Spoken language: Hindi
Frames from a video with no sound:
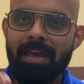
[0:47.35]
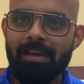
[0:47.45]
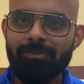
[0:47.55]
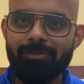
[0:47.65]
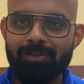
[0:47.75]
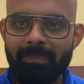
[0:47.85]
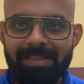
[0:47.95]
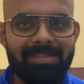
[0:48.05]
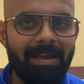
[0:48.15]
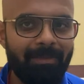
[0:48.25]
एक दो जो
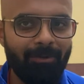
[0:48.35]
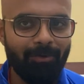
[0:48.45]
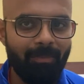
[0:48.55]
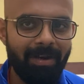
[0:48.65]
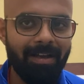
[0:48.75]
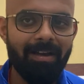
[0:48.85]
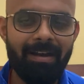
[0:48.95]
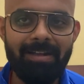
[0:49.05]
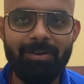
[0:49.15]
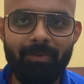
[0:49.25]
मिथ्स हैं मैं उनको ब्रेक
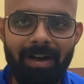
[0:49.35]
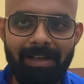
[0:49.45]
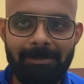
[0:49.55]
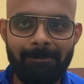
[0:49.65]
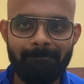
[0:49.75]
करना चाहूंगा आज